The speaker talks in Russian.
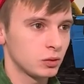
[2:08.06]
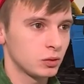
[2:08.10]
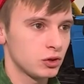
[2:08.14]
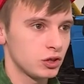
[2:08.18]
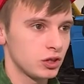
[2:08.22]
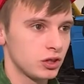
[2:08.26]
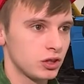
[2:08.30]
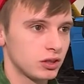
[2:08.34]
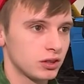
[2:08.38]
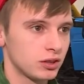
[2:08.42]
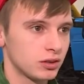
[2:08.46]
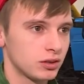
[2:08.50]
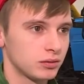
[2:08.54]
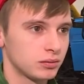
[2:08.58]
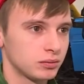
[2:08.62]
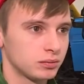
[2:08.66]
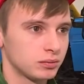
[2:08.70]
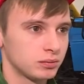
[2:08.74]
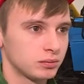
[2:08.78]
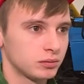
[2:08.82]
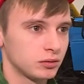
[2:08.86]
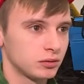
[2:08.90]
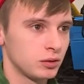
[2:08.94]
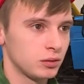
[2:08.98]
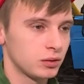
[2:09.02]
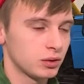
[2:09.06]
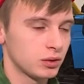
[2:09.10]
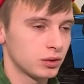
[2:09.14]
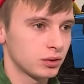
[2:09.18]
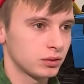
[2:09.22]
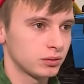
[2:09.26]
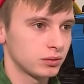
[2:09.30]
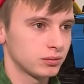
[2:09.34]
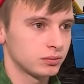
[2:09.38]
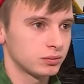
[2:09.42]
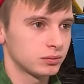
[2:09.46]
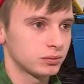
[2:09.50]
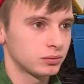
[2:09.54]
Учись, и все.
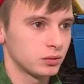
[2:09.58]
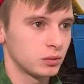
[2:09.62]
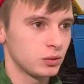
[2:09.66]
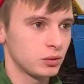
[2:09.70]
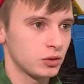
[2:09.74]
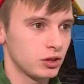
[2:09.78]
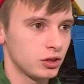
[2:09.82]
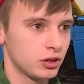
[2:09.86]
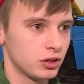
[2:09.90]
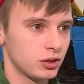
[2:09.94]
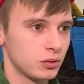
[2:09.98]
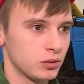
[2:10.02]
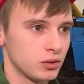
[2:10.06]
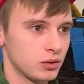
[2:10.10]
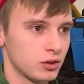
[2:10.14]
Учись